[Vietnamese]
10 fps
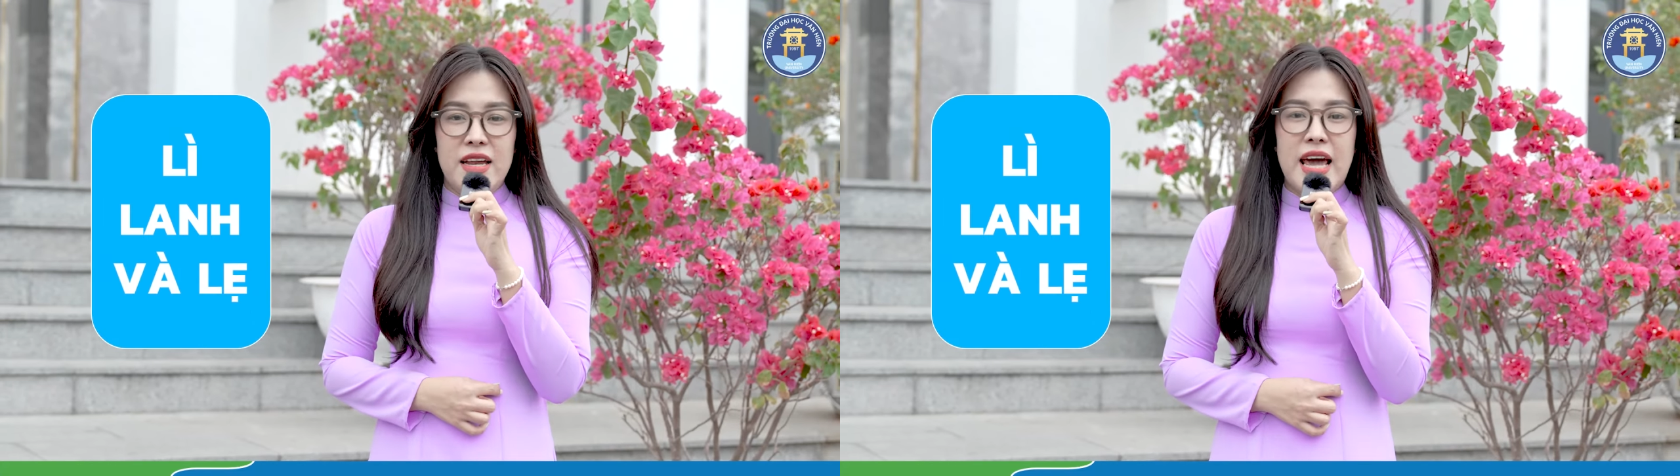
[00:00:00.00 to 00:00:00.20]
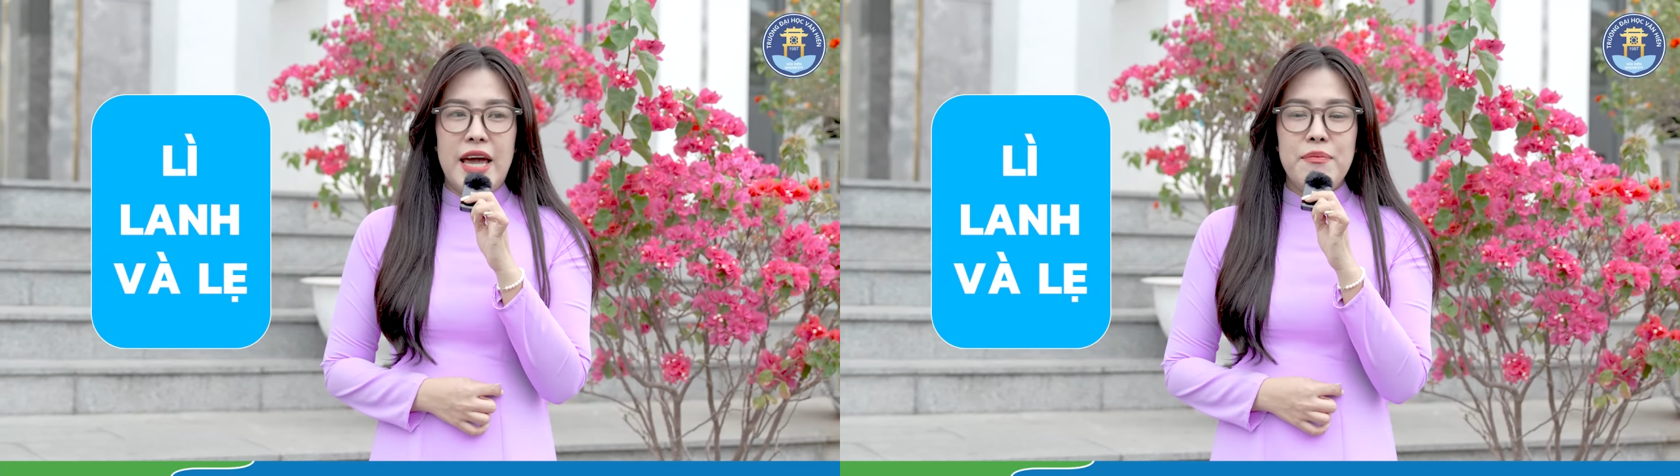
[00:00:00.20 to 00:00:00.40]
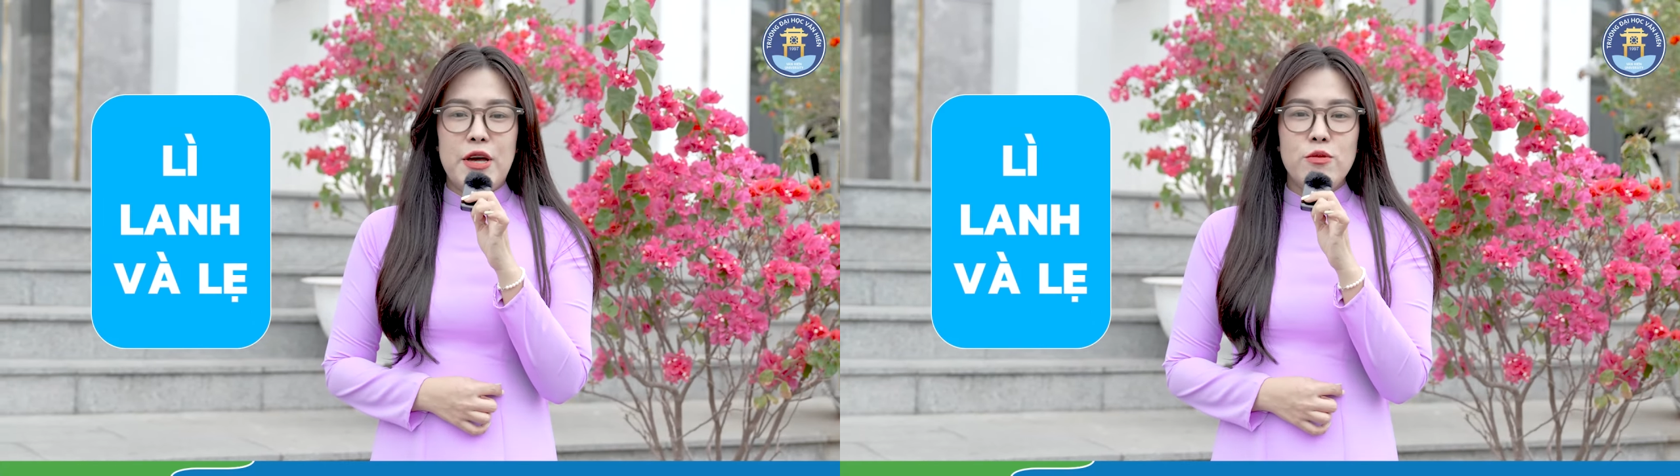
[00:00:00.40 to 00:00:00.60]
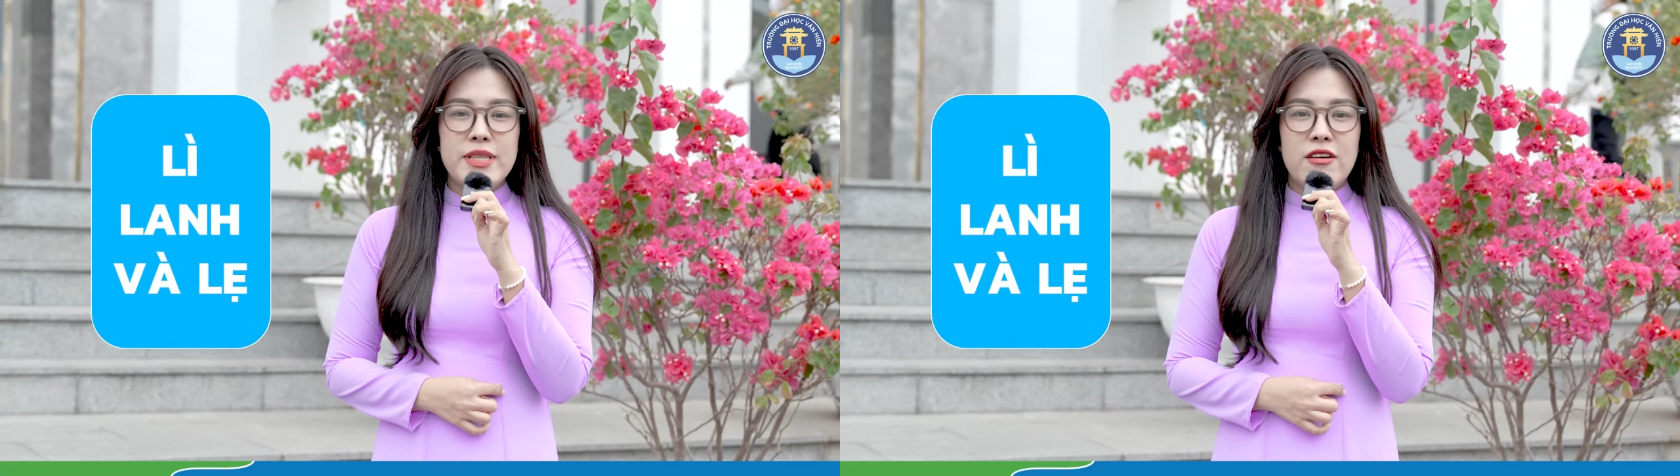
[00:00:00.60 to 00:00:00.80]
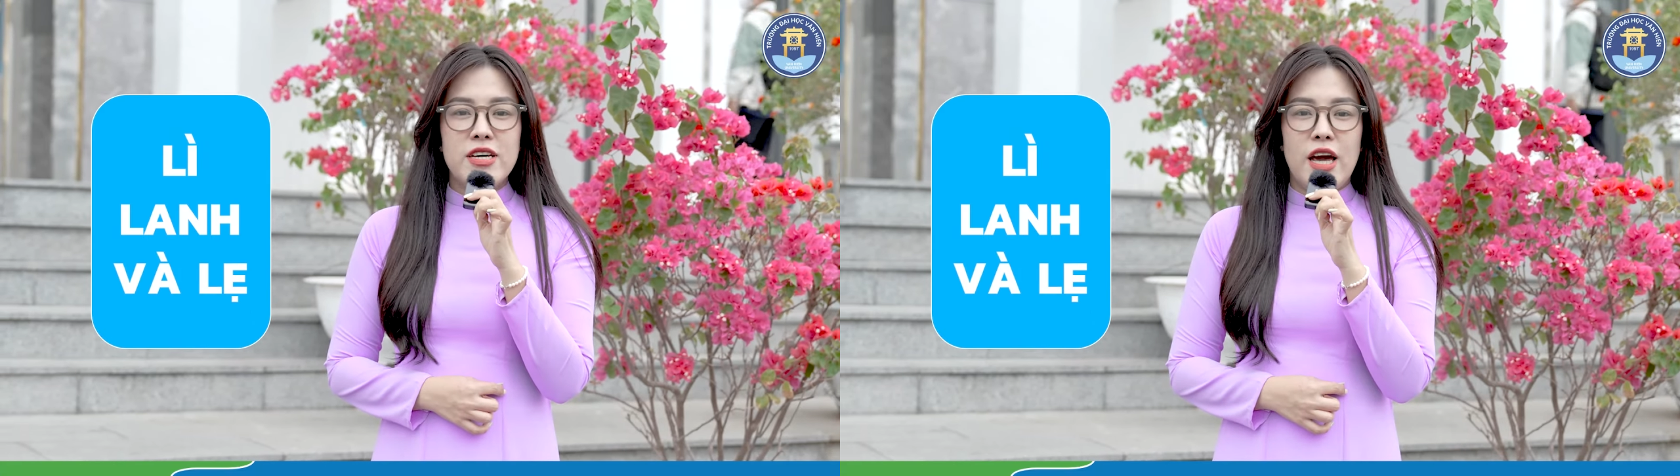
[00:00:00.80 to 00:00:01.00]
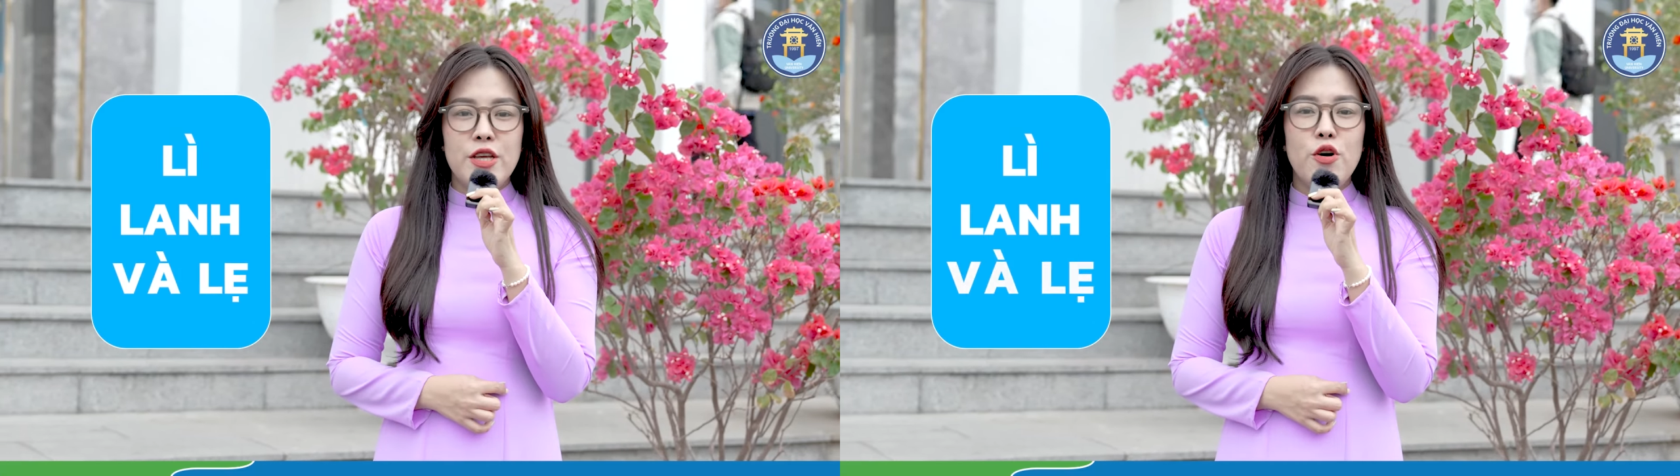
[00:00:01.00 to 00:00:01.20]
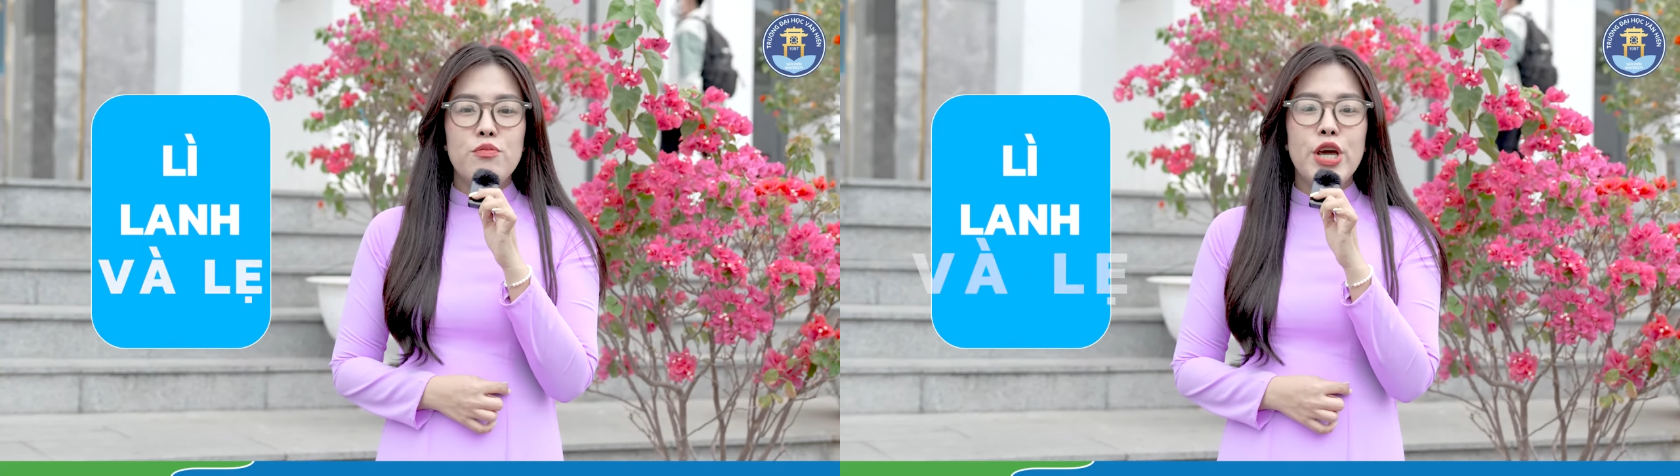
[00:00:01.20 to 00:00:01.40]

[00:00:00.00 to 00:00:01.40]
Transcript: để mà chúng ta có thể chốt